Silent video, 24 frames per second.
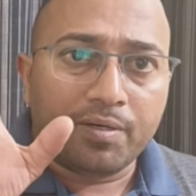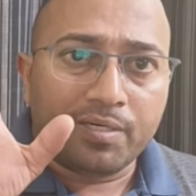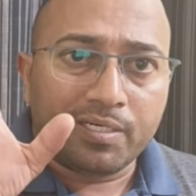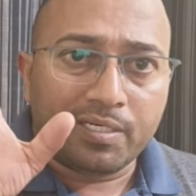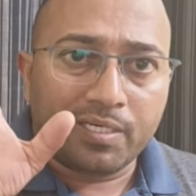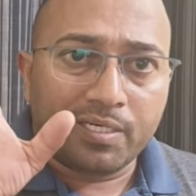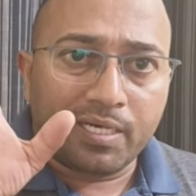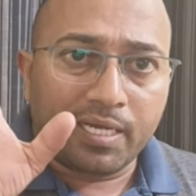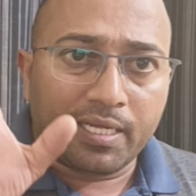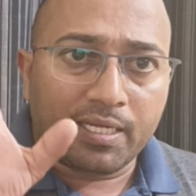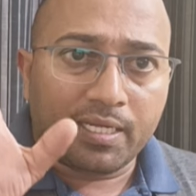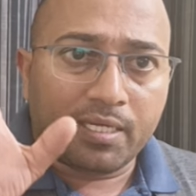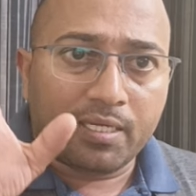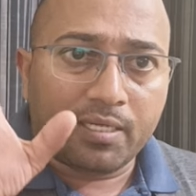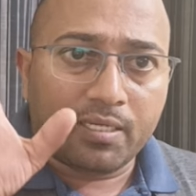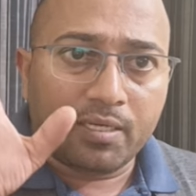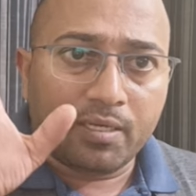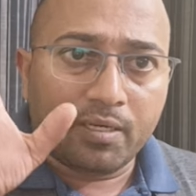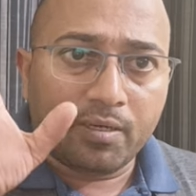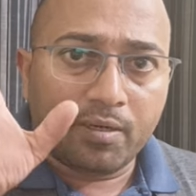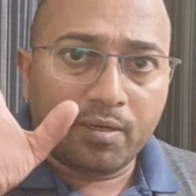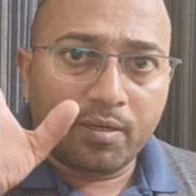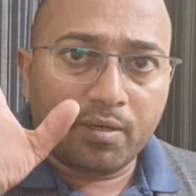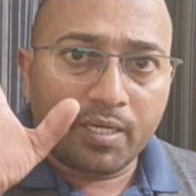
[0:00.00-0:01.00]
లైక్
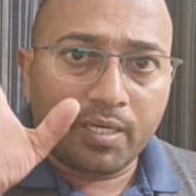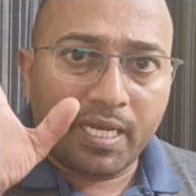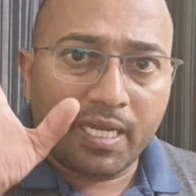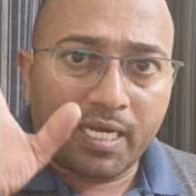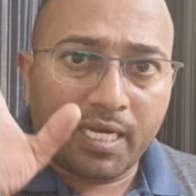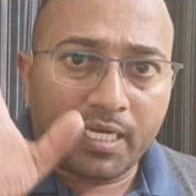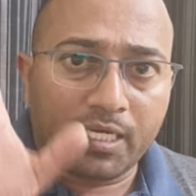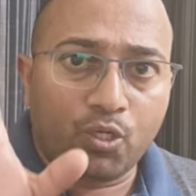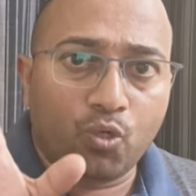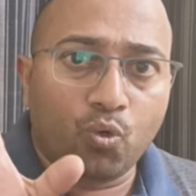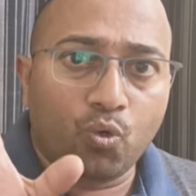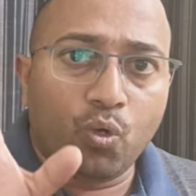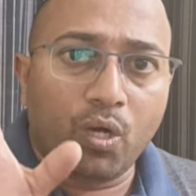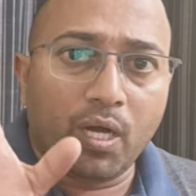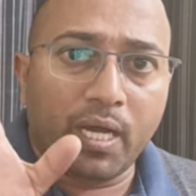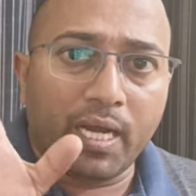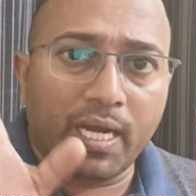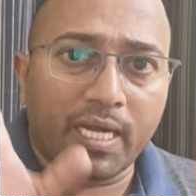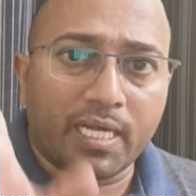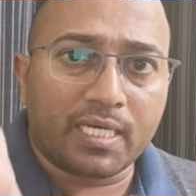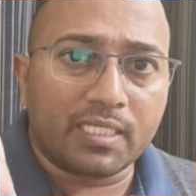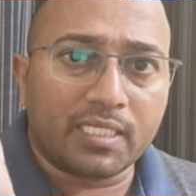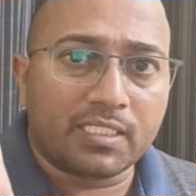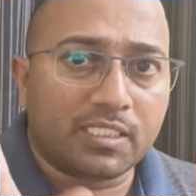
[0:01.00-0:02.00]
ఎక్కువగా
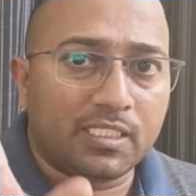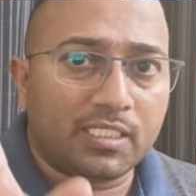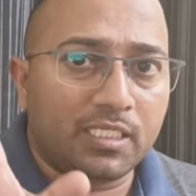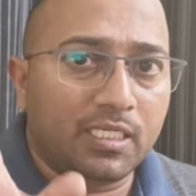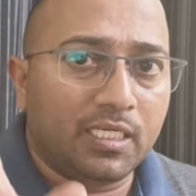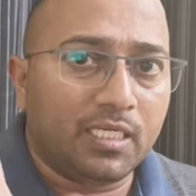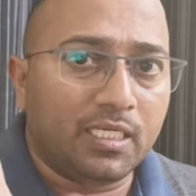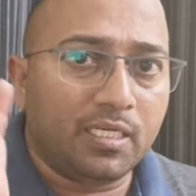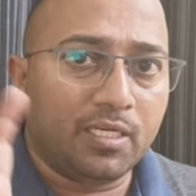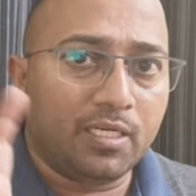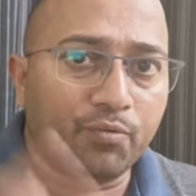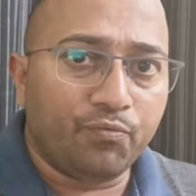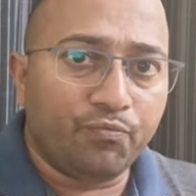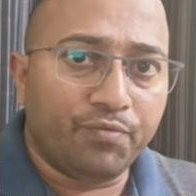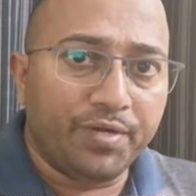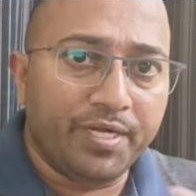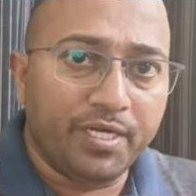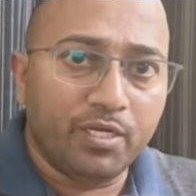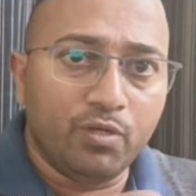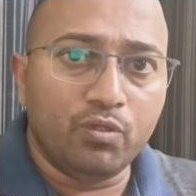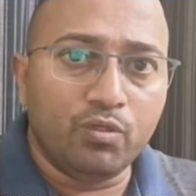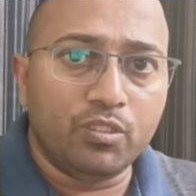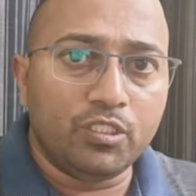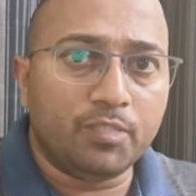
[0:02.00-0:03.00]
ఎలక్ట్రిసిటీ విండ్
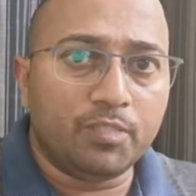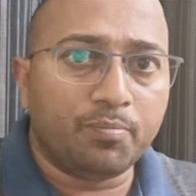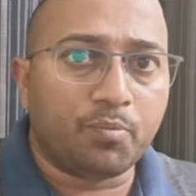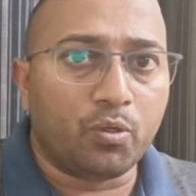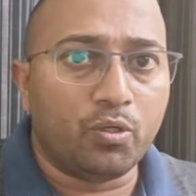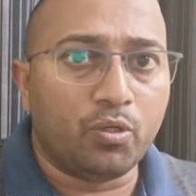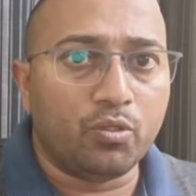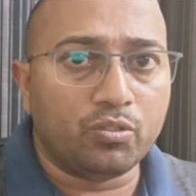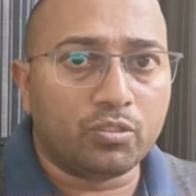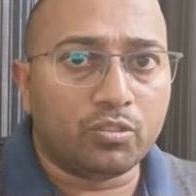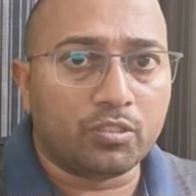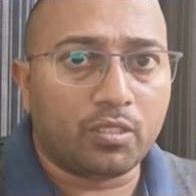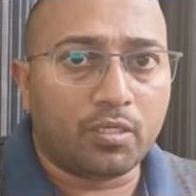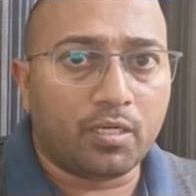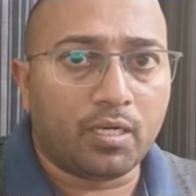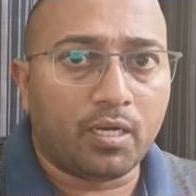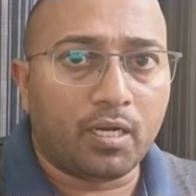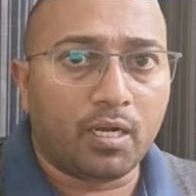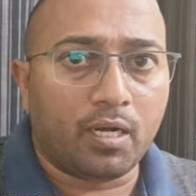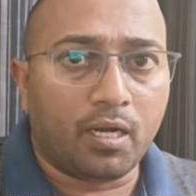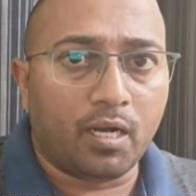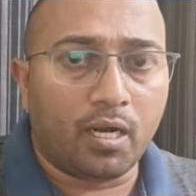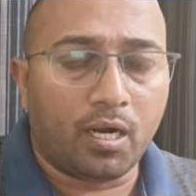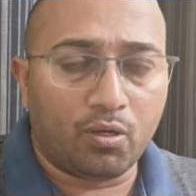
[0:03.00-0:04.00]
నుంచి ప్రొడ్యూస్ అన్న
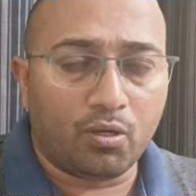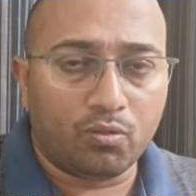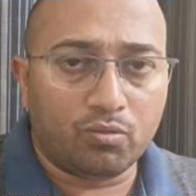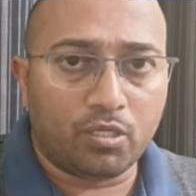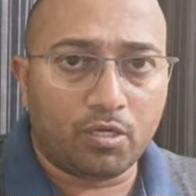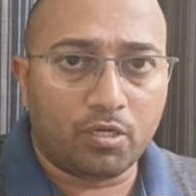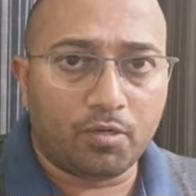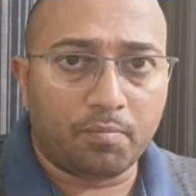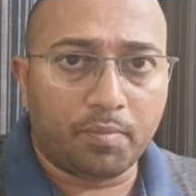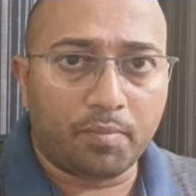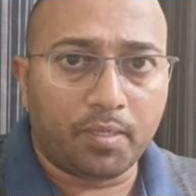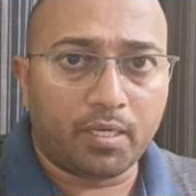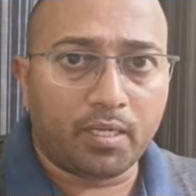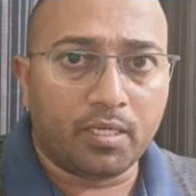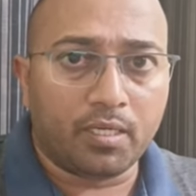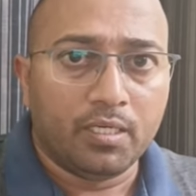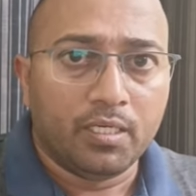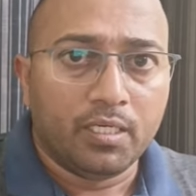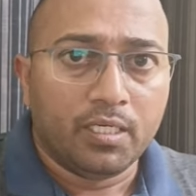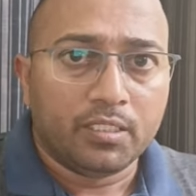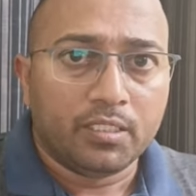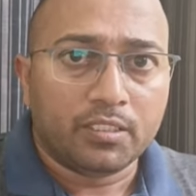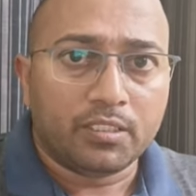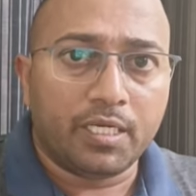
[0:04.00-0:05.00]
అడుగుతారు అనమాట
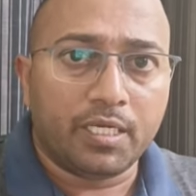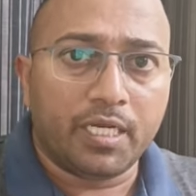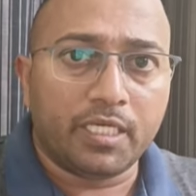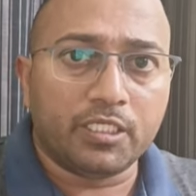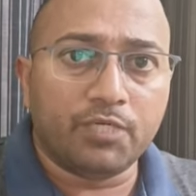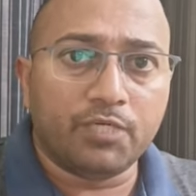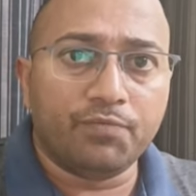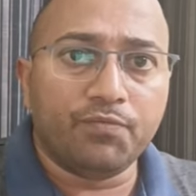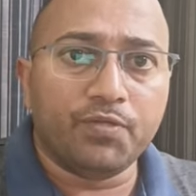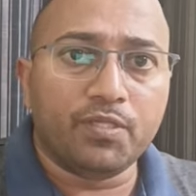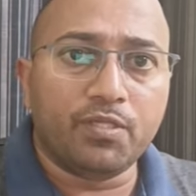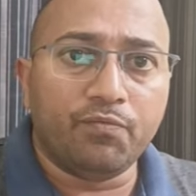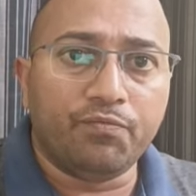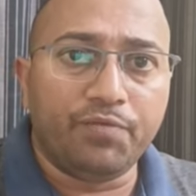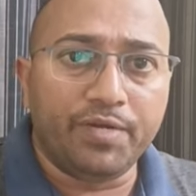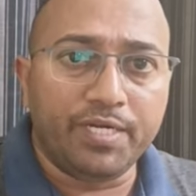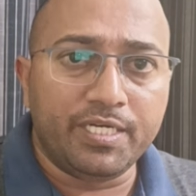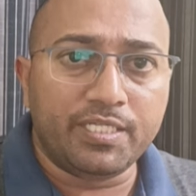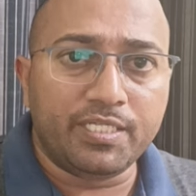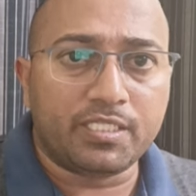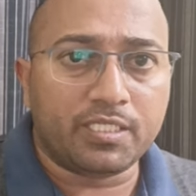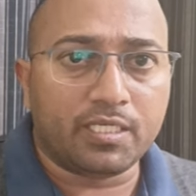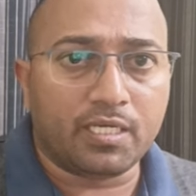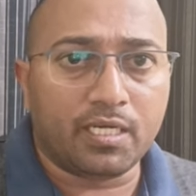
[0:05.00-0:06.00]
సో నేషన్ విత్ ద
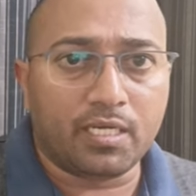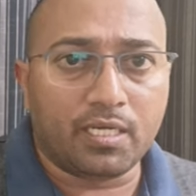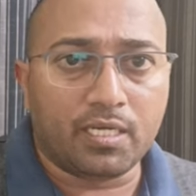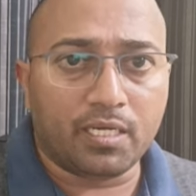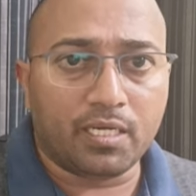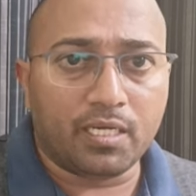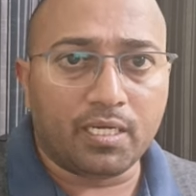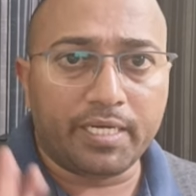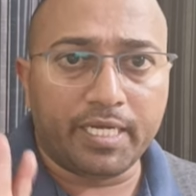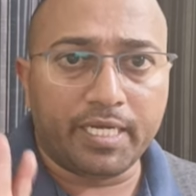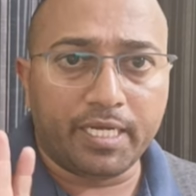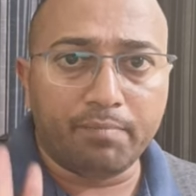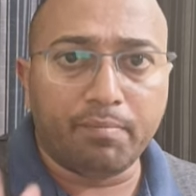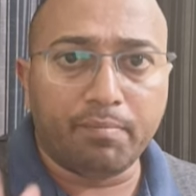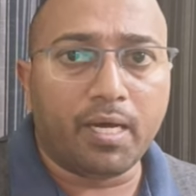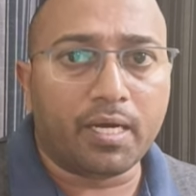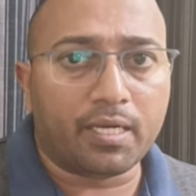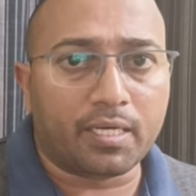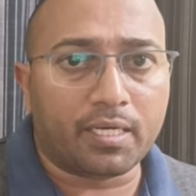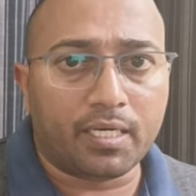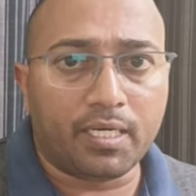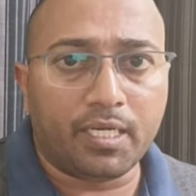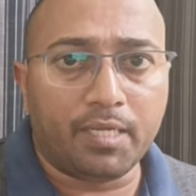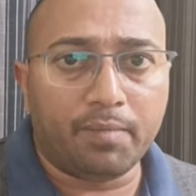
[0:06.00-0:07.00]
విండ్స్
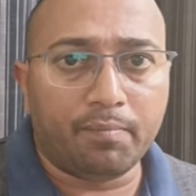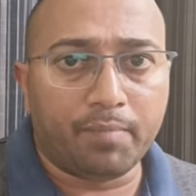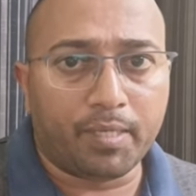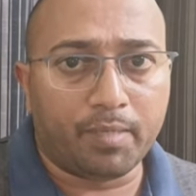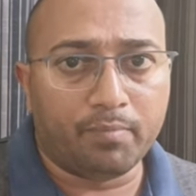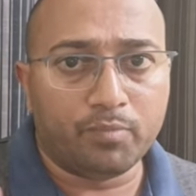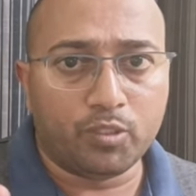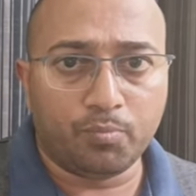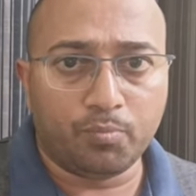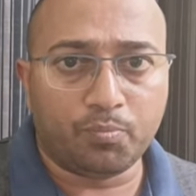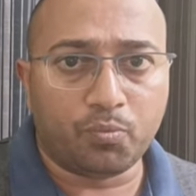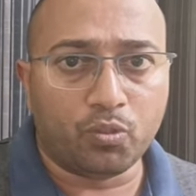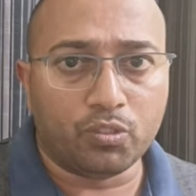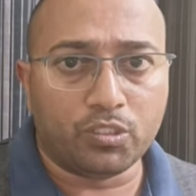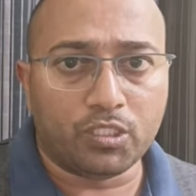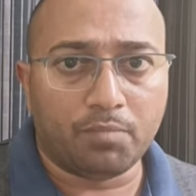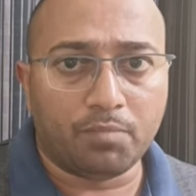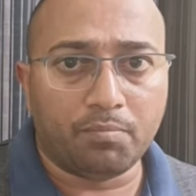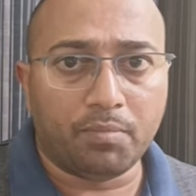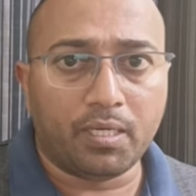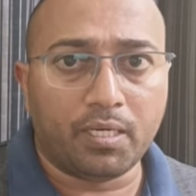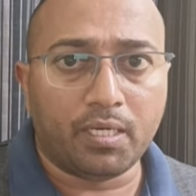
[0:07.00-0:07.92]
డెన్మార్క్ని మనం చెప్పుకోవచ్చు అనమాట